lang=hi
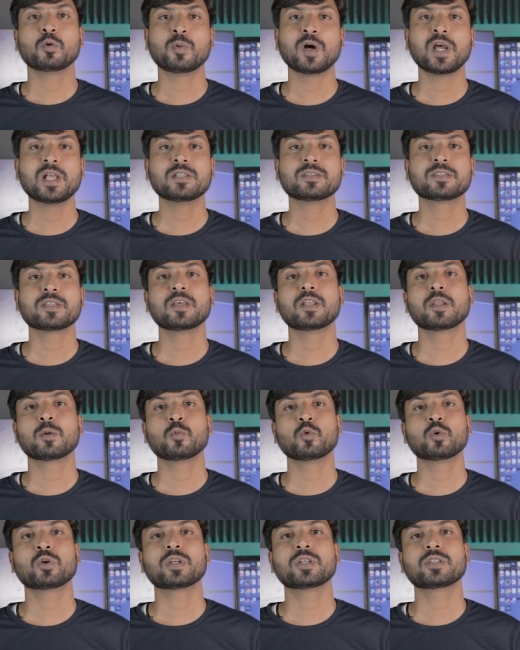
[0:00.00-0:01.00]
मोबाइल से
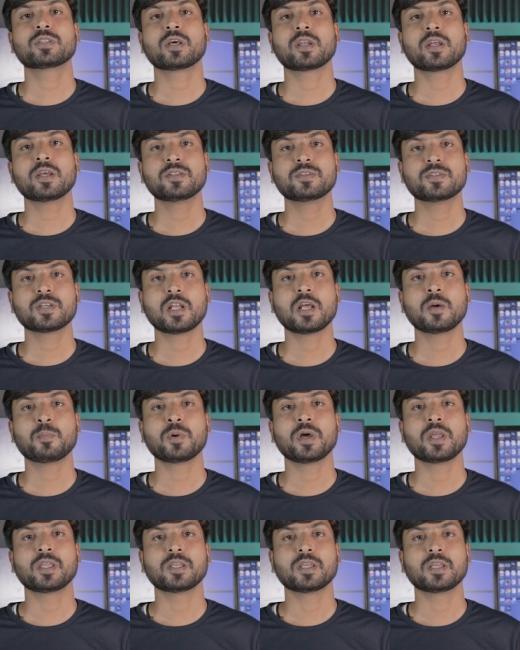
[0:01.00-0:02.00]
रिमोट की तरह चला
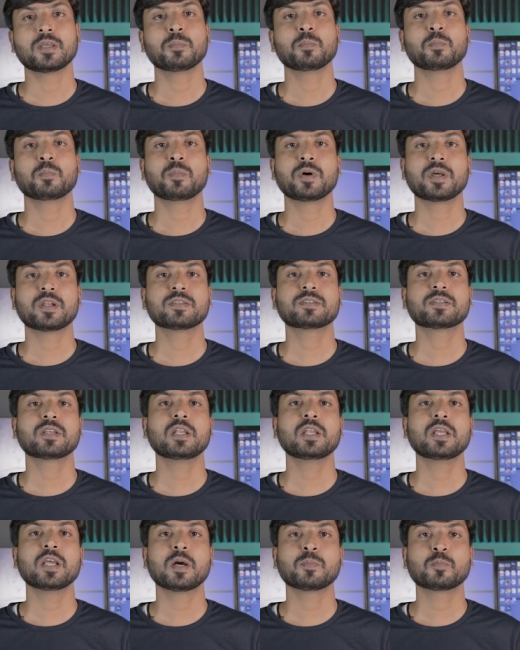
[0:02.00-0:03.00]
पाएंगे पर
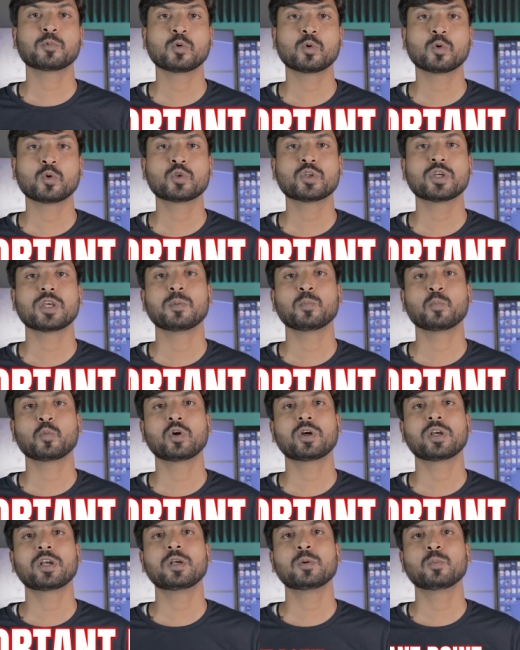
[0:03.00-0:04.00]
इसके लिए आपको कुछ
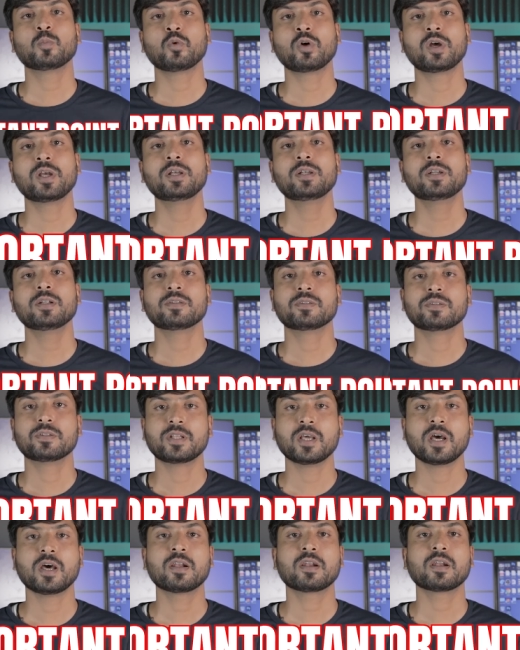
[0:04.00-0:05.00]
इंपॉर्टेंट पॉइंट
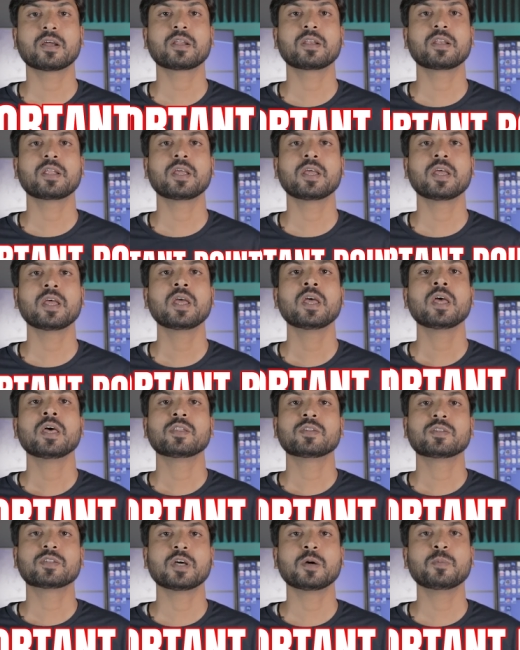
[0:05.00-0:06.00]
ध्यान रखने हैं
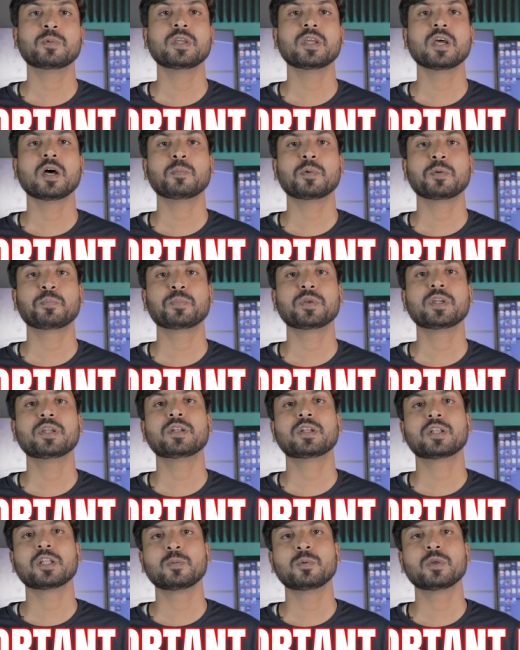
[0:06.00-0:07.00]
तभी आप अपनी
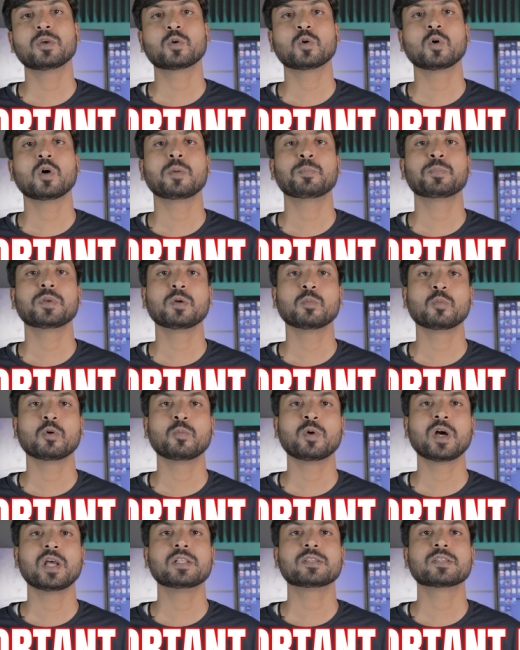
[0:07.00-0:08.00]
टीवी को अपने
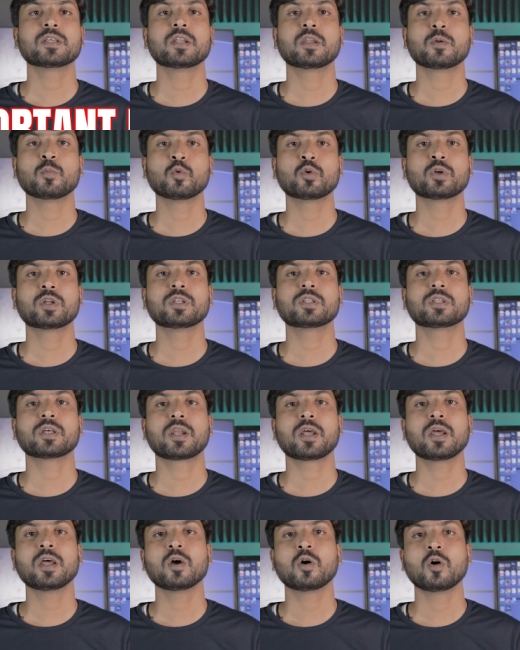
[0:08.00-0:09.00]
मोबाइल से रिमोट की
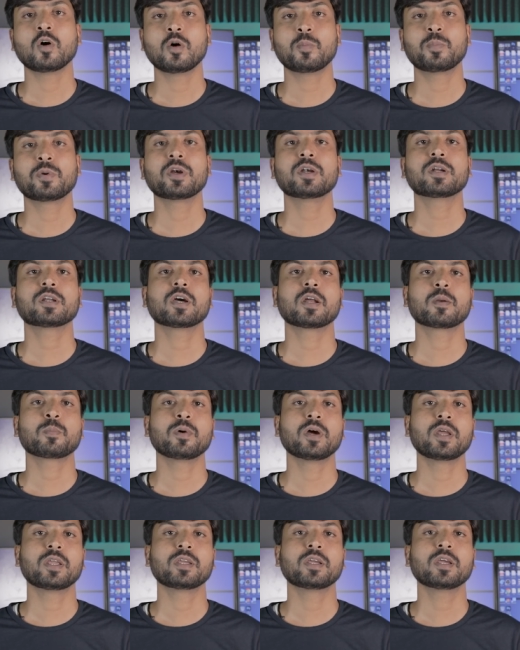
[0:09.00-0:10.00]
तरह ऑपरेट कर
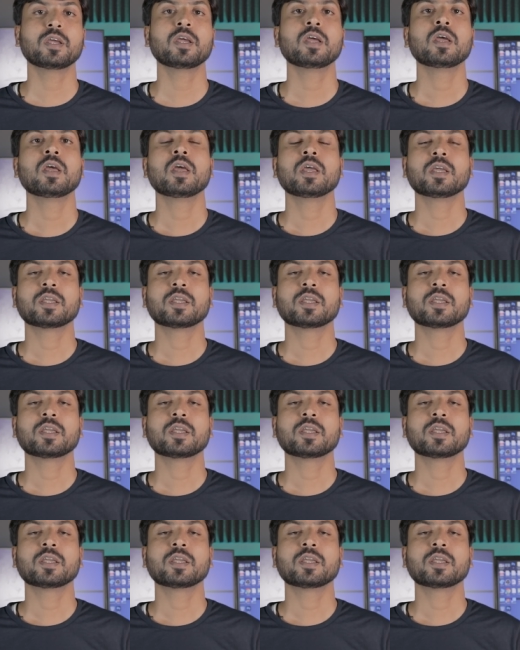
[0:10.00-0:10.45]
पाएंगे